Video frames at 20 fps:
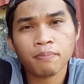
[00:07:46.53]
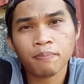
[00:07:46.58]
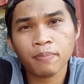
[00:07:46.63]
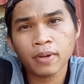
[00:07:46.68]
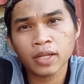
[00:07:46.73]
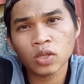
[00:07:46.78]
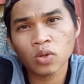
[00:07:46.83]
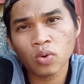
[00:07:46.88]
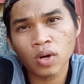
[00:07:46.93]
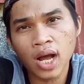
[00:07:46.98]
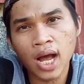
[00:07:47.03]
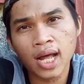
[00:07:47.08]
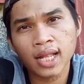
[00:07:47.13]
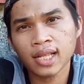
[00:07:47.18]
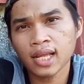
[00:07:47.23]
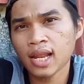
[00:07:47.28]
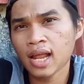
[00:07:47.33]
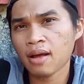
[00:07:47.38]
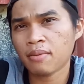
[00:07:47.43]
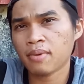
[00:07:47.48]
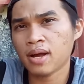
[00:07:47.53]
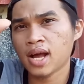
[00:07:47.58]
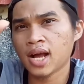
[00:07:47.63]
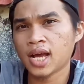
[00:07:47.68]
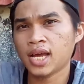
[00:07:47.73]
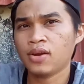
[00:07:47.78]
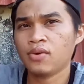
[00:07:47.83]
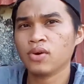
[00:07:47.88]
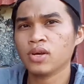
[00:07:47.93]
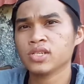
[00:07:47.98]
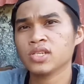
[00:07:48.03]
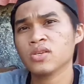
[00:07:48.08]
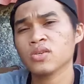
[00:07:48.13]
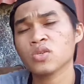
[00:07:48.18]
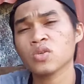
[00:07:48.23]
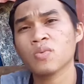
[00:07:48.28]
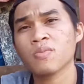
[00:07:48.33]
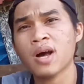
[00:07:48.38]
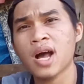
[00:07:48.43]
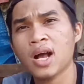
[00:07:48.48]
patuka nila mga kanawang no
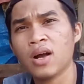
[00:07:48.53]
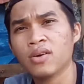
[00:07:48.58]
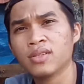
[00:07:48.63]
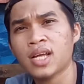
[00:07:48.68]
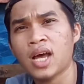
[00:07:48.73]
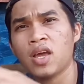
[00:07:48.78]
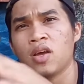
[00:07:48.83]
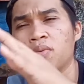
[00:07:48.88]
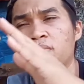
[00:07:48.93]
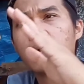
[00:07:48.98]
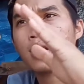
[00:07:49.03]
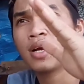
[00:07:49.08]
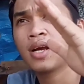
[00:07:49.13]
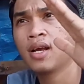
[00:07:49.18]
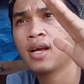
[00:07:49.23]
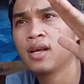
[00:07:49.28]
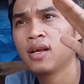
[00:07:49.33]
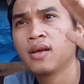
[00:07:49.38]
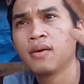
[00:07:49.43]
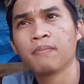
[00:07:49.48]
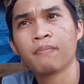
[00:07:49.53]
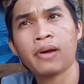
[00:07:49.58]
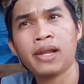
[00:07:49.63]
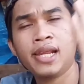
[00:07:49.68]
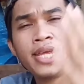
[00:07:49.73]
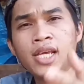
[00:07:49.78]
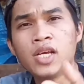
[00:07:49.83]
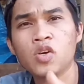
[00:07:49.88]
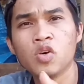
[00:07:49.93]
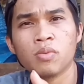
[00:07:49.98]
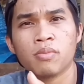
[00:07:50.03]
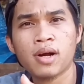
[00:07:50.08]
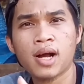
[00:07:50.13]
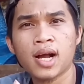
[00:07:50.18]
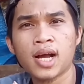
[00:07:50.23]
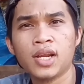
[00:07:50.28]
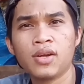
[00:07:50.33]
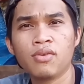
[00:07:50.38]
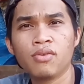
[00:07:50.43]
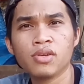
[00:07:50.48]
so bago tayo magpaligo
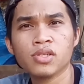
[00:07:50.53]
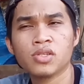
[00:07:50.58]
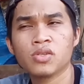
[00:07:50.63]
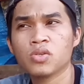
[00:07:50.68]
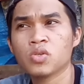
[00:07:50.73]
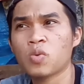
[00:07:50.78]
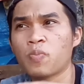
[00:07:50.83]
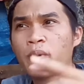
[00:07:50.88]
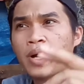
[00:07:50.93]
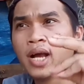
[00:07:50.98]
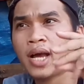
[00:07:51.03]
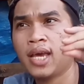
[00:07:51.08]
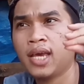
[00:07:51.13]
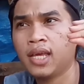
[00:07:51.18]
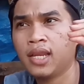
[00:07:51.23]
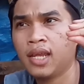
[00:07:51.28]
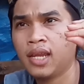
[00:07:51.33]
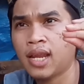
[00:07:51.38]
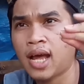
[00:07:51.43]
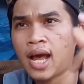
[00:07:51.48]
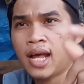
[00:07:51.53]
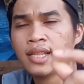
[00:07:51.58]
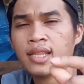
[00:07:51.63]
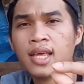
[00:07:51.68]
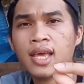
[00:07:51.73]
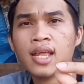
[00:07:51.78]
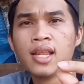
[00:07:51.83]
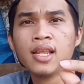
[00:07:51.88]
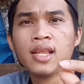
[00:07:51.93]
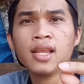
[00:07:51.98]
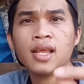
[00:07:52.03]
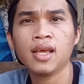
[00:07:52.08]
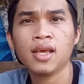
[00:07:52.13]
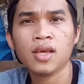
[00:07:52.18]
mga kanawang no so pakainin natin